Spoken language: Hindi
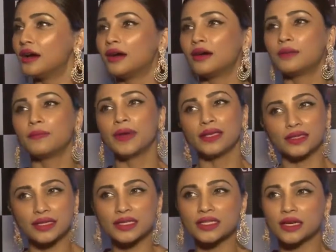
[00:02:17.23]
Uh, मैं
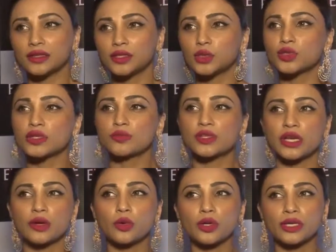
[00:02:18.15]
इतना जानती हूँ जब
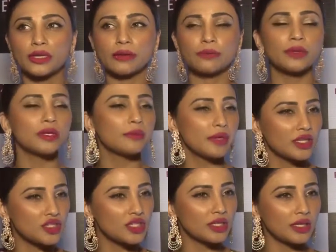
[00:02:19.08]
जय हो के टाइम पे
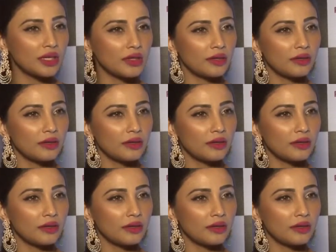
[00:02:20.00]
रमेश जी ने